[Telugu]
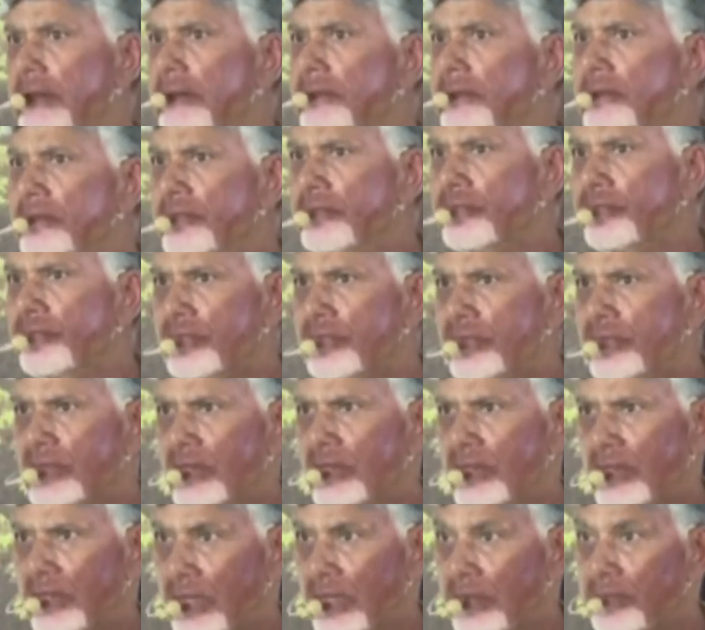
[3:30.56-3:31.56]
కానీ
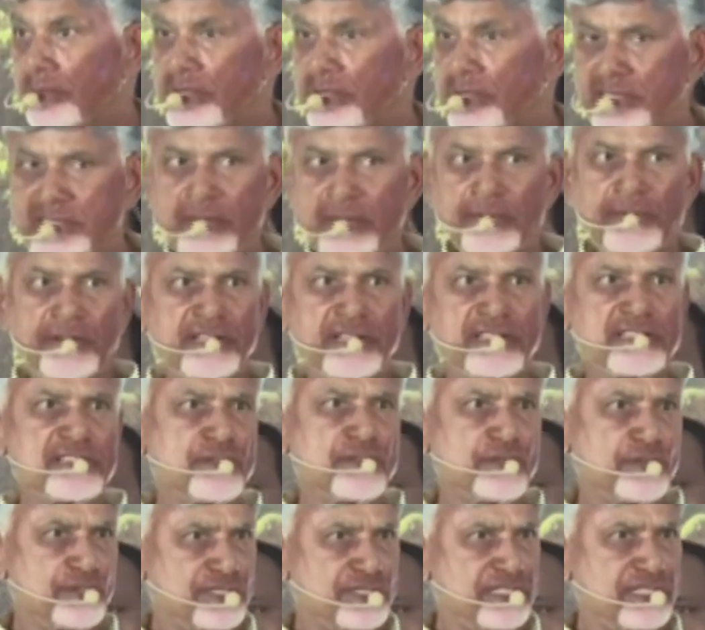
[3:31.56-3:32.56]
కమ్మేసే
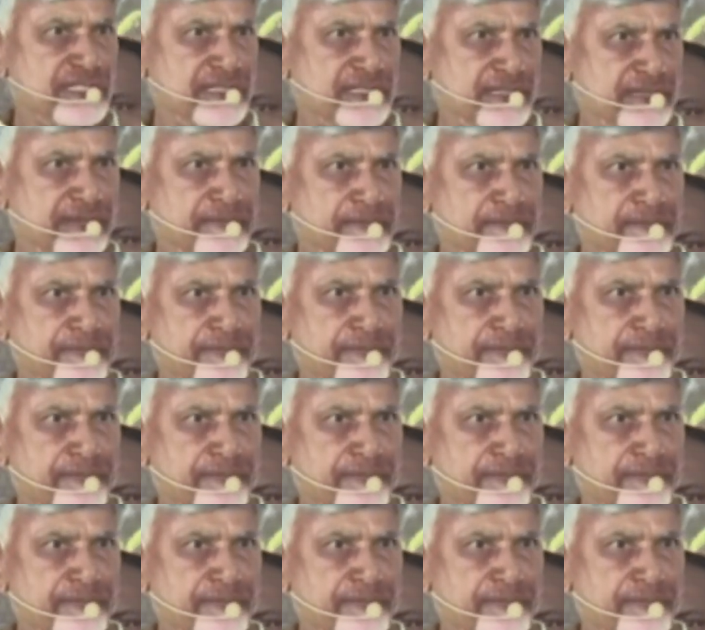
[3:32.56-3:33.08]
పరిస్థితికి వచ్చింది